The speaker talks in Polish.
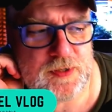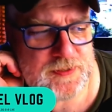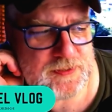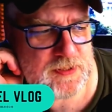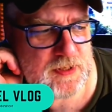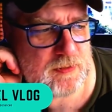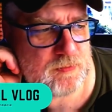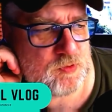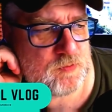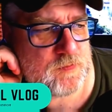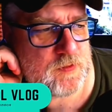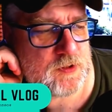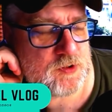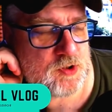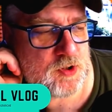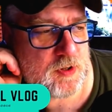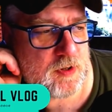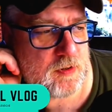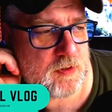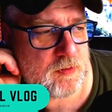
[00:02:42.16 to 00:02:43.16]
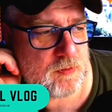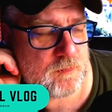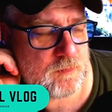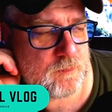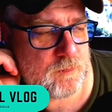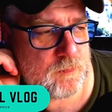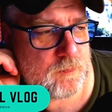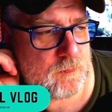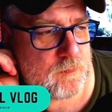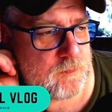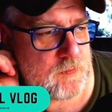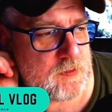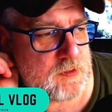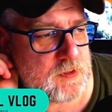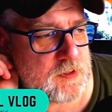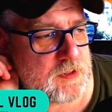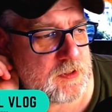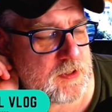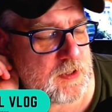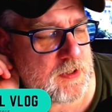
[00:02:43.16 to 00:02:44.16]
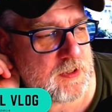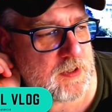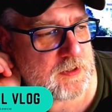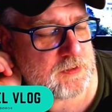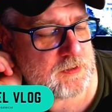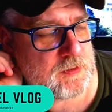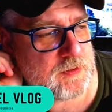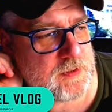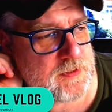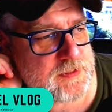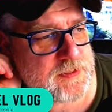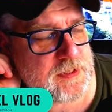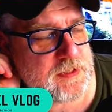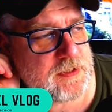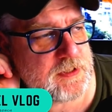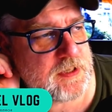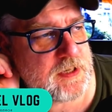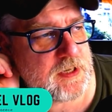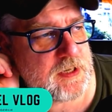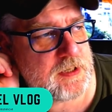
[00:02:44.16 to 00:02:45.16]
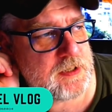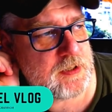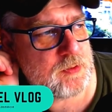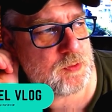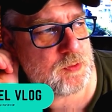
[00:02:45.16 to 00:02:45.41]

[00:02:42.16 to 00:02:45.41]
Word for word: na całym świecie, a w innych krajach to jest generalnie